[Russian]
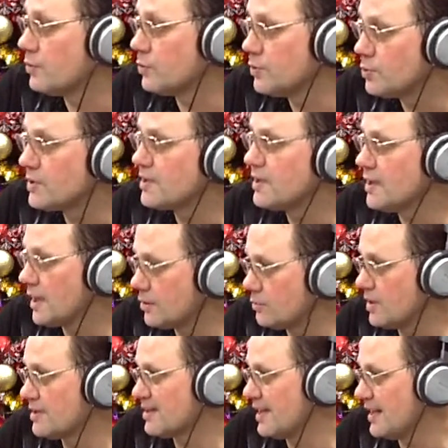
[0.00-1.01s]
Думаю, ну если я
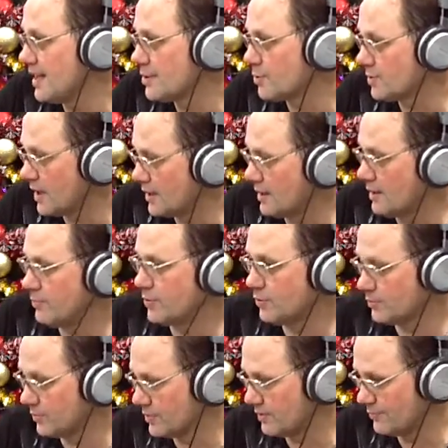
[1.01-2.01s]
туда залезу, как я
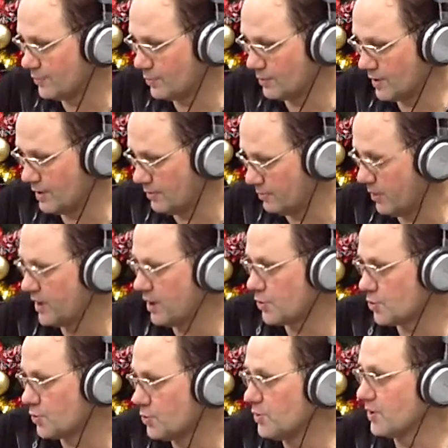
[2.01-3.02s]
потом это все как бы
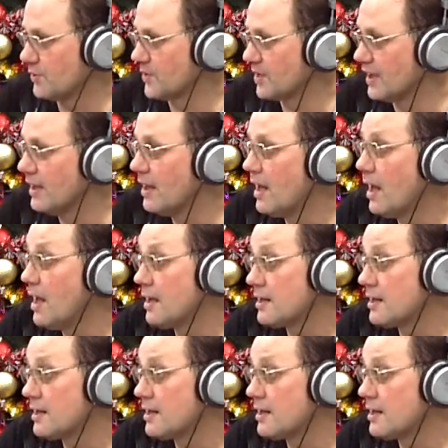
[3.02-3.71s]
покажу людям-то?